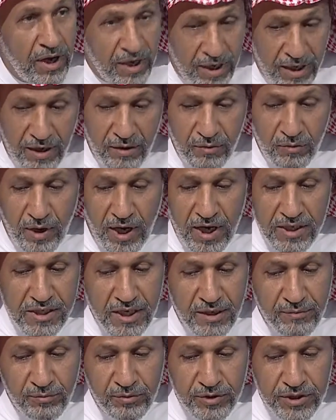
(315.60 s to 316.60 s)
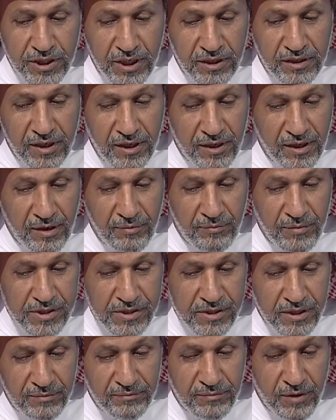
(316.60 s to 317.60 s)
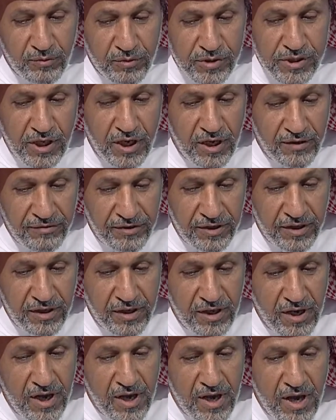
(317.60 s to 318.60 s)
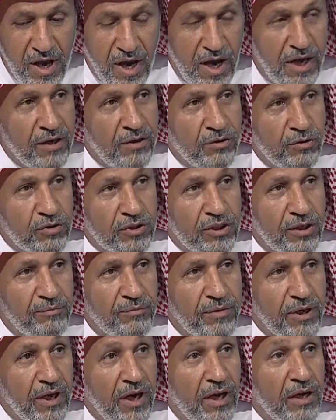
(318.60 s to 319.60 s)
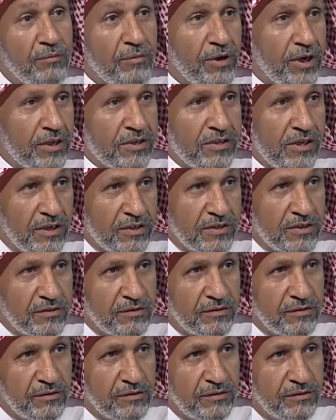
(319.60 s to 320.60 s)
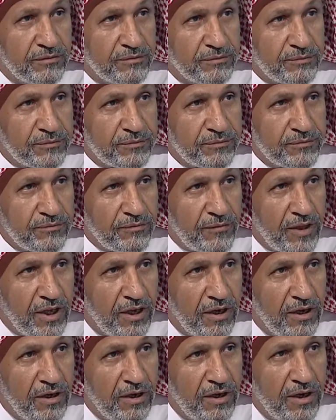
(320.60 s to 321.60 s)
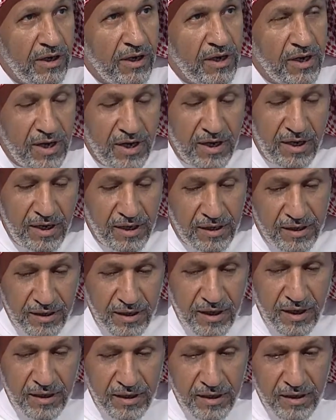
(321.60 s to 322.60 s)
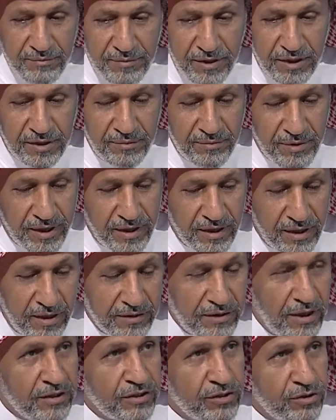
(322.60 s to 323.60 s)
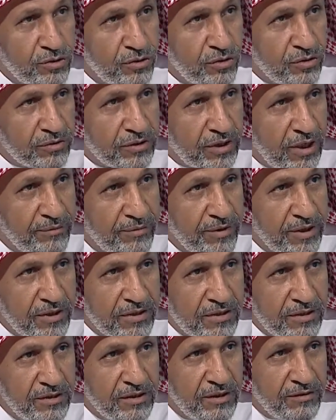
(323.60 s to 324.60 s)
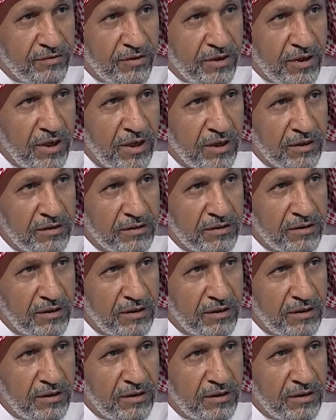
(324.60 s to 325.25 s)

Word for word: أي نعم وحسب وجهة نظر من صمم وسعى فيه أنه يكتب بالقلم الرصاص آه لكن انا باعتبار اني قطعت شوط كبير جدا في الخط